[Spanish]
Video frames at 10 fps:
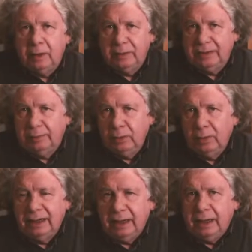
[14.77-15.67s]
cuenta
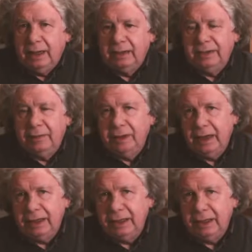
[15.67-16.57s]
pública
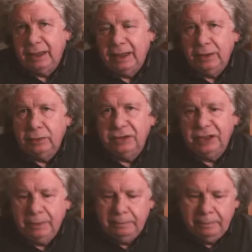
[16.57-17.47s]
celebrada ayer en la
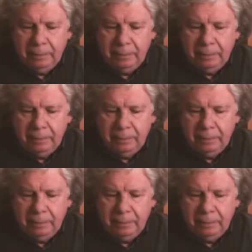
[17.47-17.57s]
noche.